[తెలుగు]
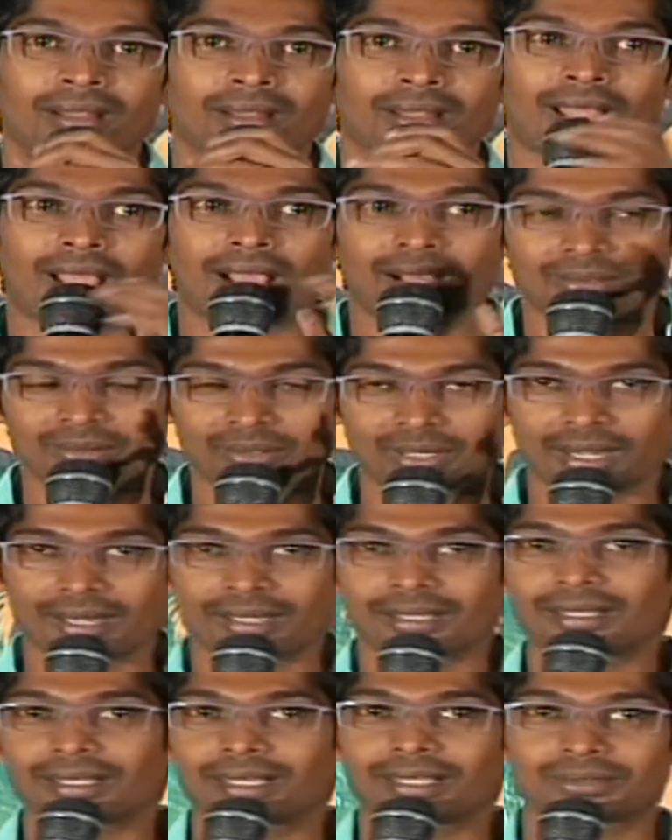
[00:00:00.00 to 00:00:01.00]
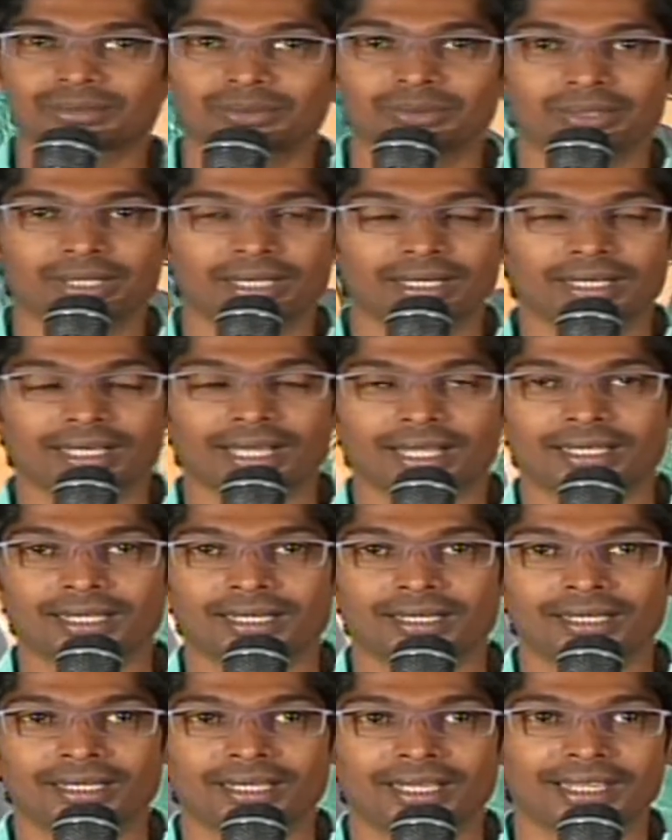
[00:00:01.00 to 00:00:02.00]
నాకు కరెక్ట్గా సూట్ అయిన
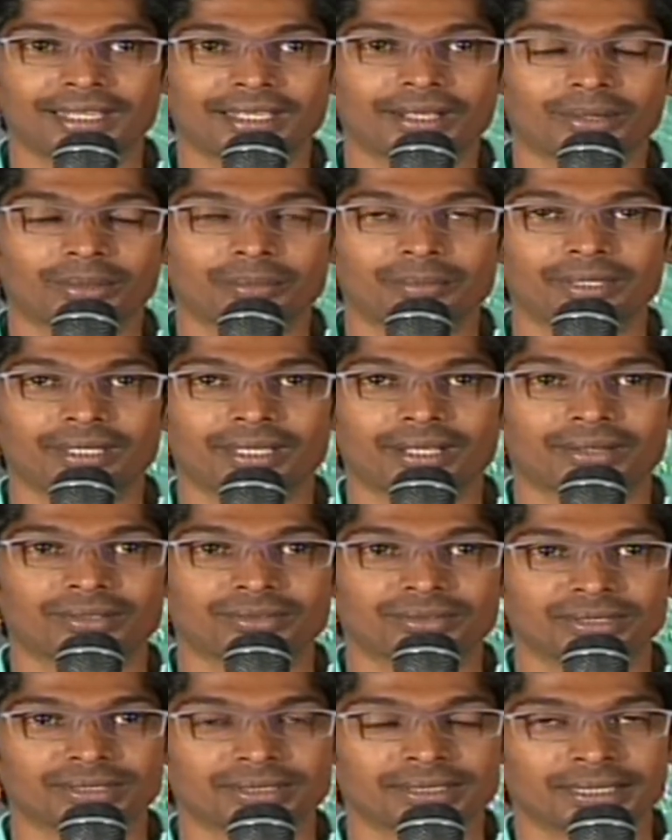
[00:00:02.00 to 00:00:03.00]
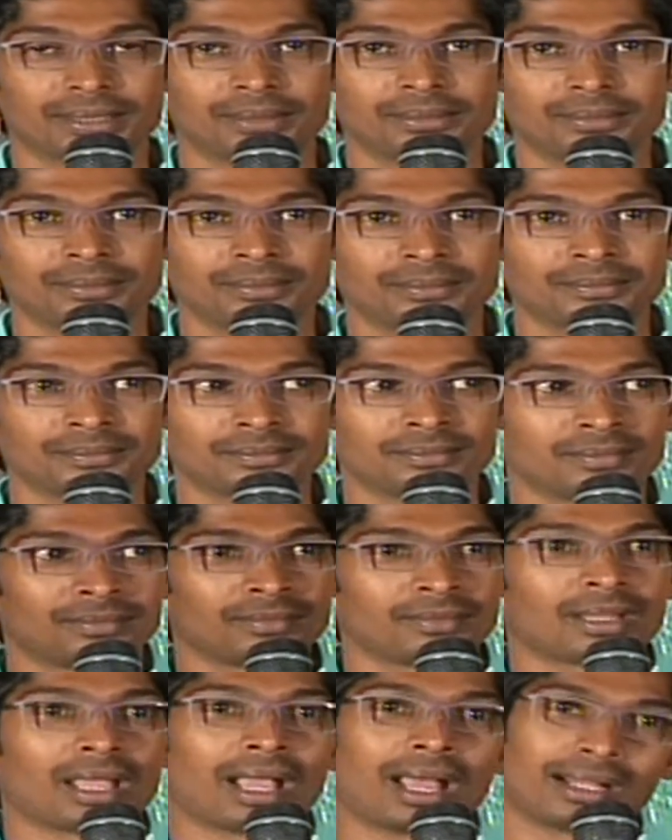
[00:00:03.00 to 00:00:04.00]
కథని ఏకేరో పీకేరో చేశాను
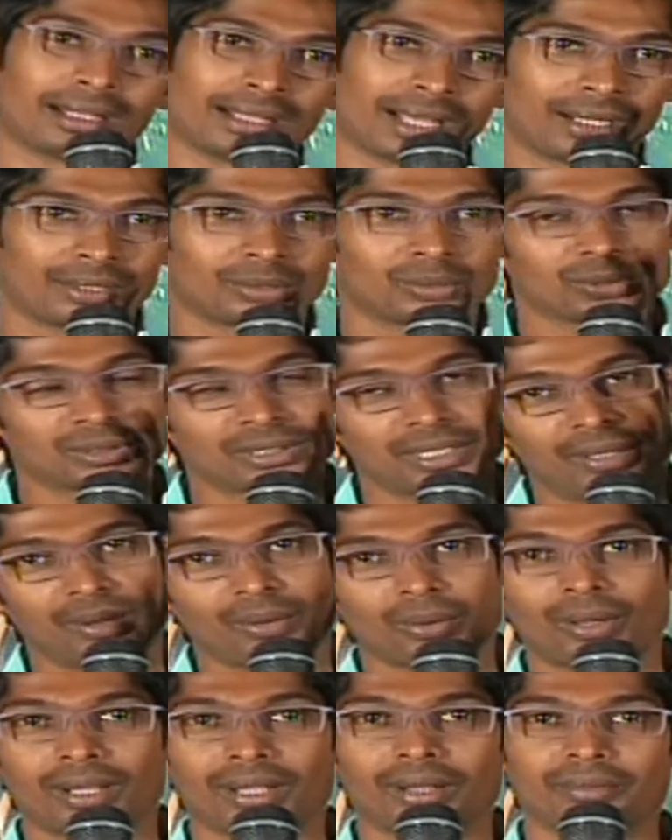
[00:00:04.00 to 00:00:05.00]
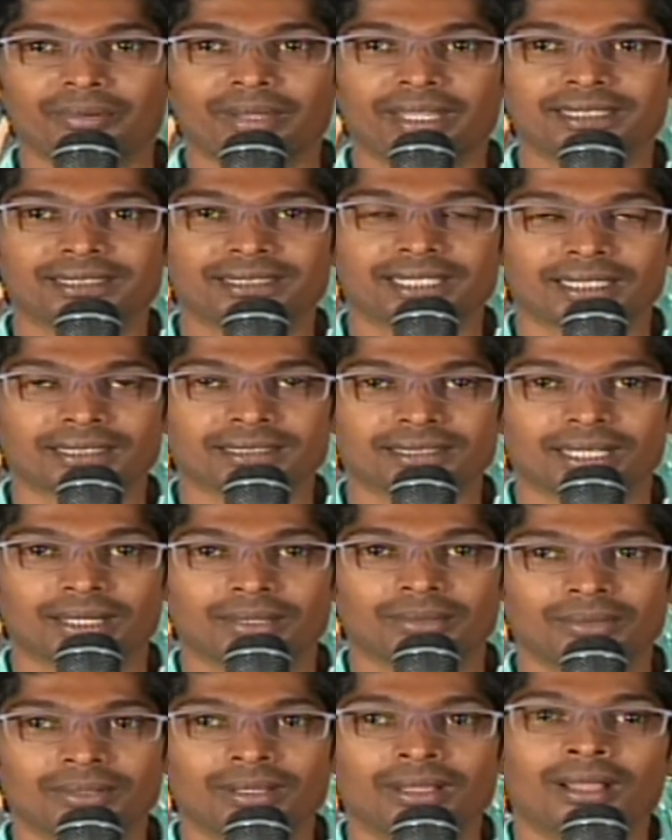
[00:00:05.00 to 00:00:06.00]
దానికోసం ఎన్ని రోజులైనా వెయిట్
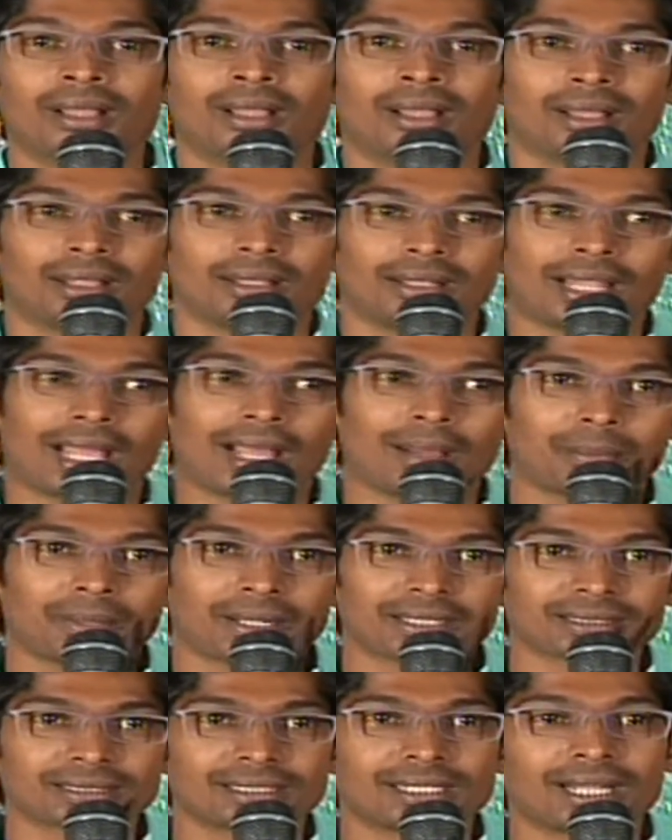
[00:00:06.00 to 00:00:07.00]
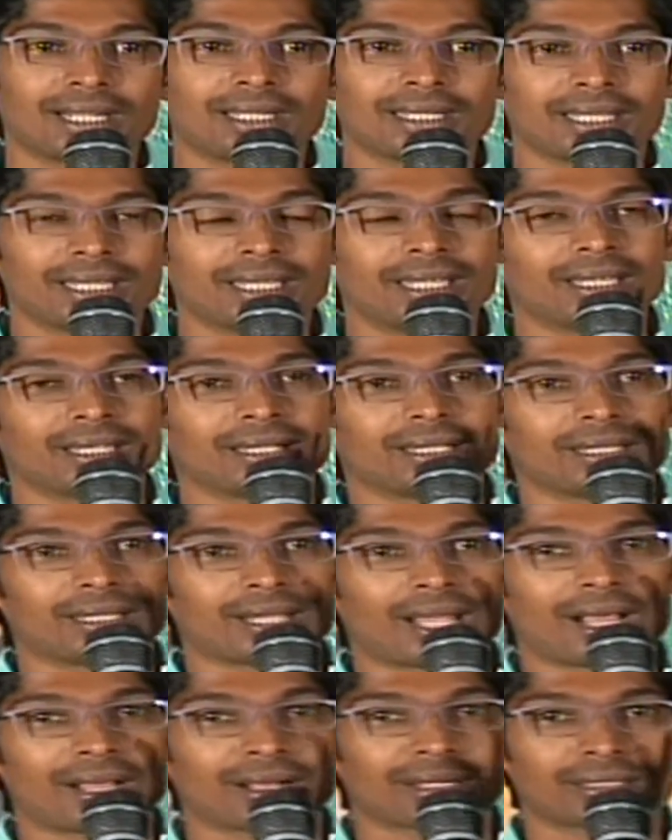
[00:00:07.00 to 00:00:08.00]
చేస్తాను నా పర్సనాలిటీ
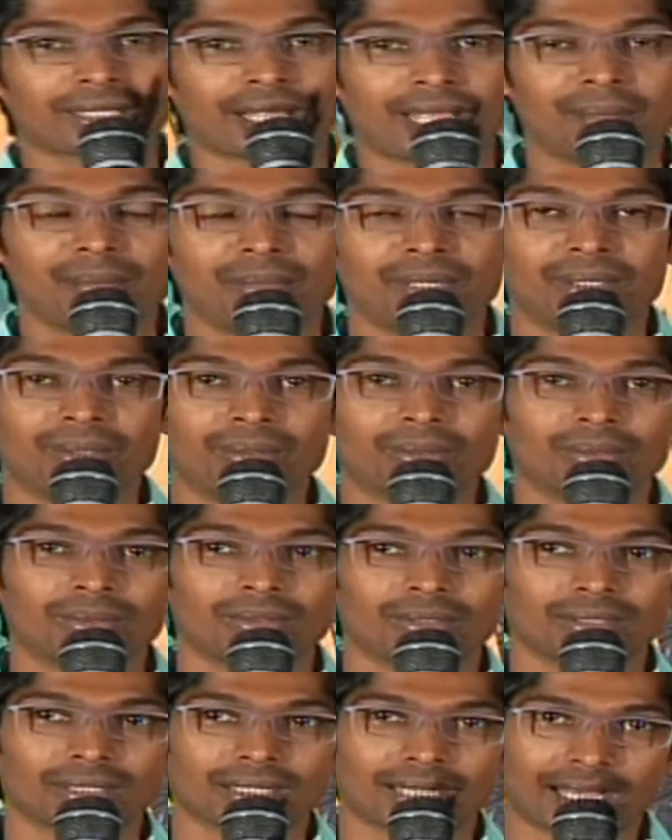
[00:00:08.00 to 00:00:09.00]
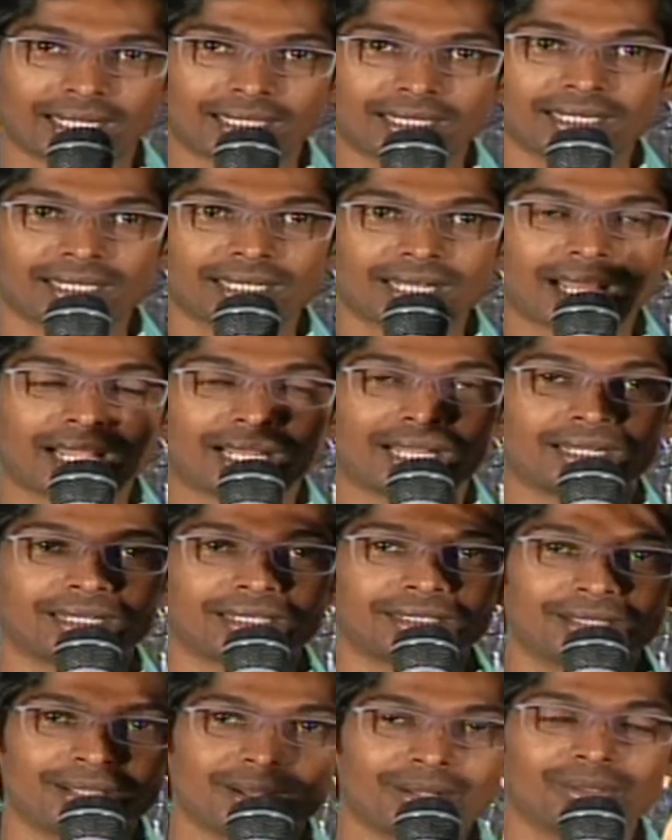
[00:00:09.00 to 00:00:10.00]
నా టైమింగు కథకి నాలాంటి
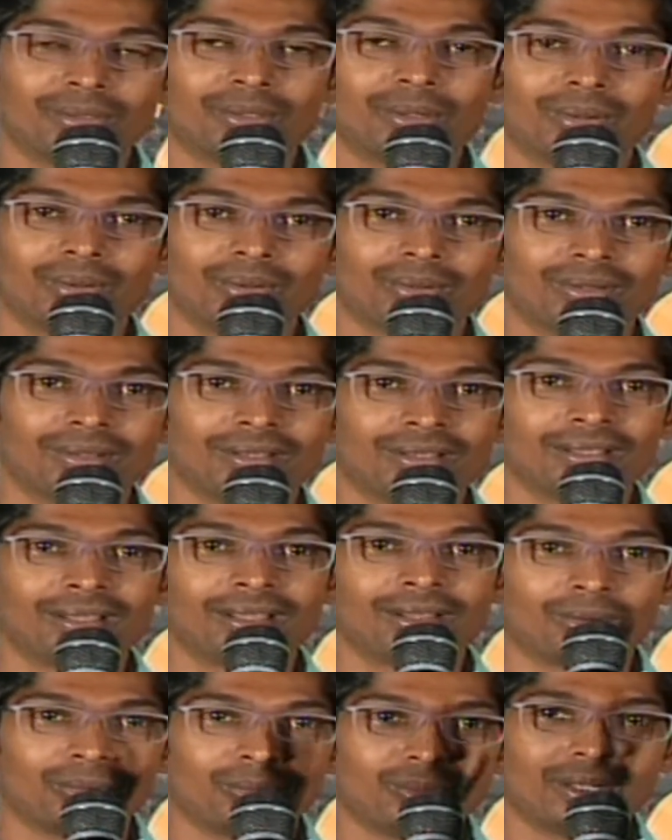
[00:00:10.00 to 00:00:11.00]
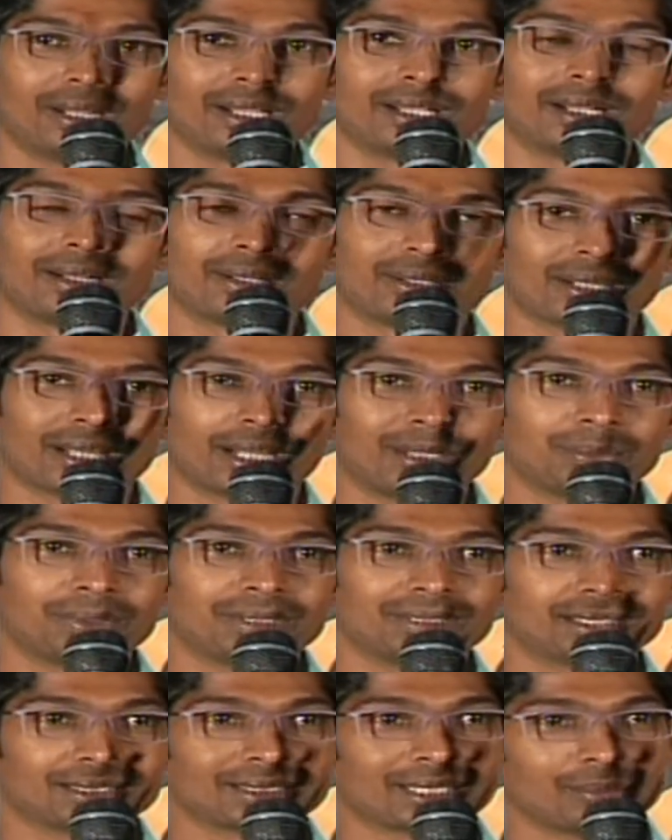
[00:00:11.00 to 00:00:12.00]
దరిద్రుడు ఉండేటట్టు
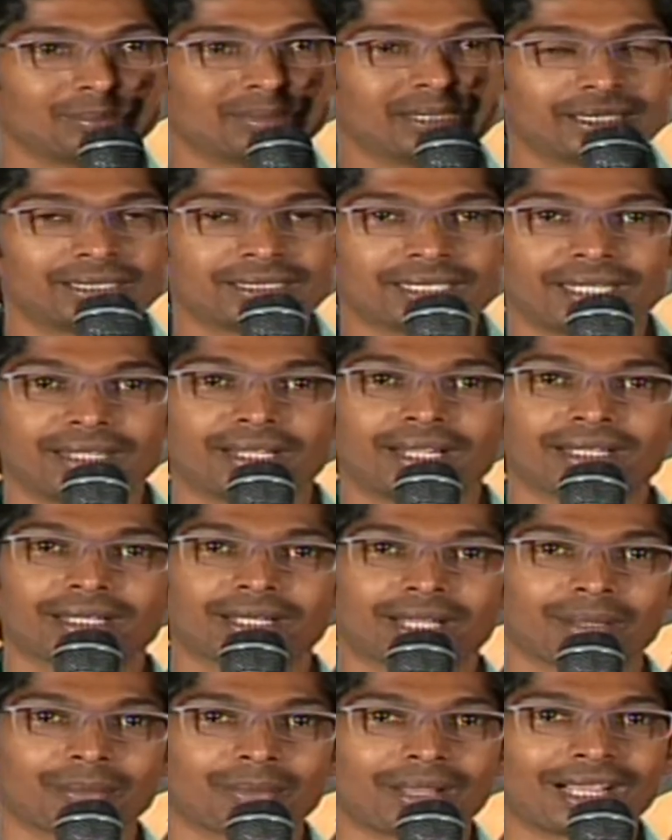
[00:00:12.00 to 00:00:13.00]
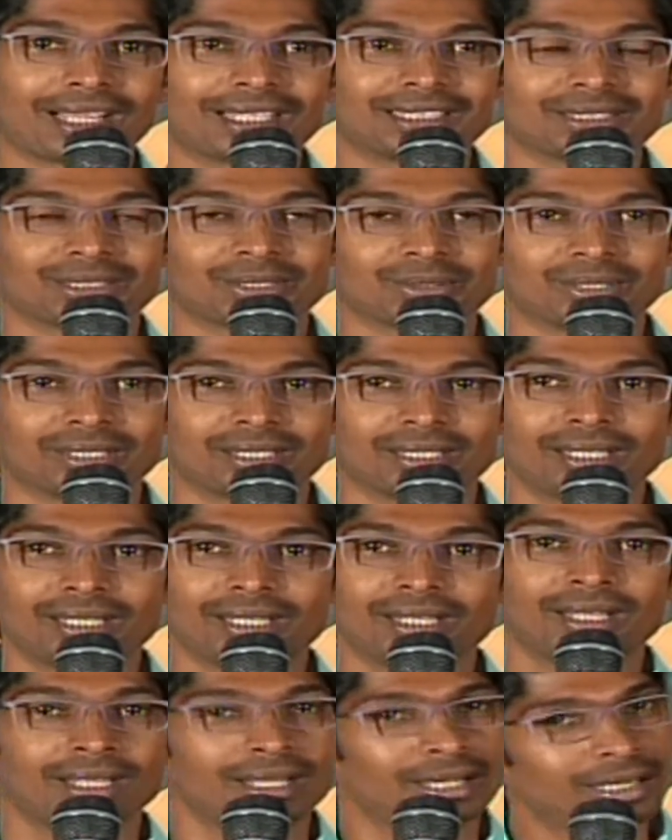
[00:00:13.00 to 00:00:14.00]
కనిపించే సబ్జెక్ట్ చేయడానికి నాకు బాగా ఇష్టం అంటే
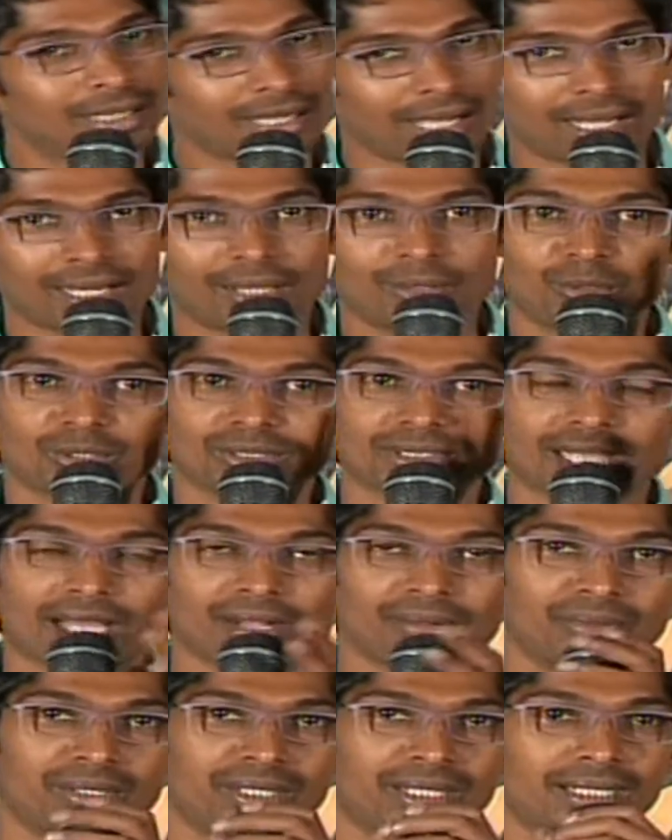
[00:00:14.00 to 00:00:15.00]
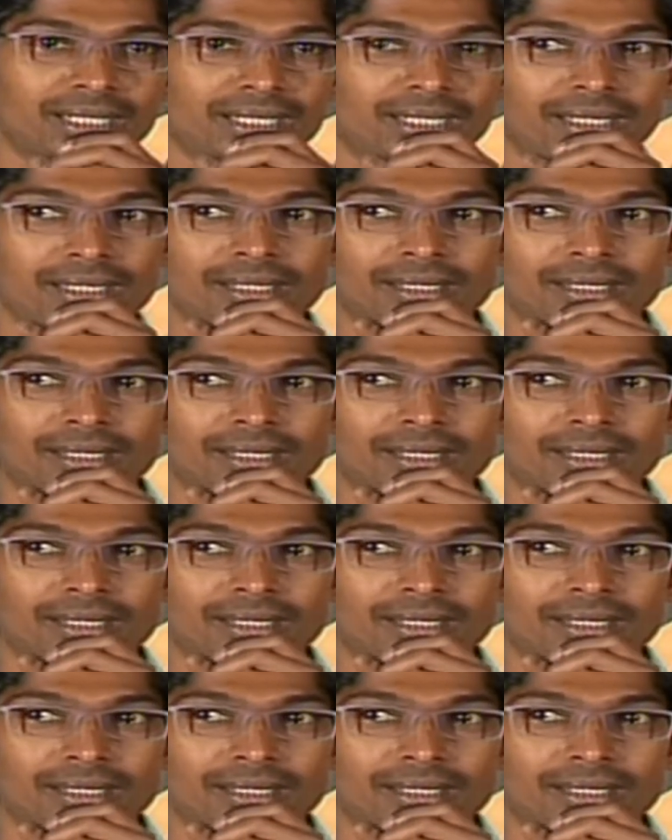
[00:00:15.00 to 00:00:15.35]
అన్న ఒకసారి వినని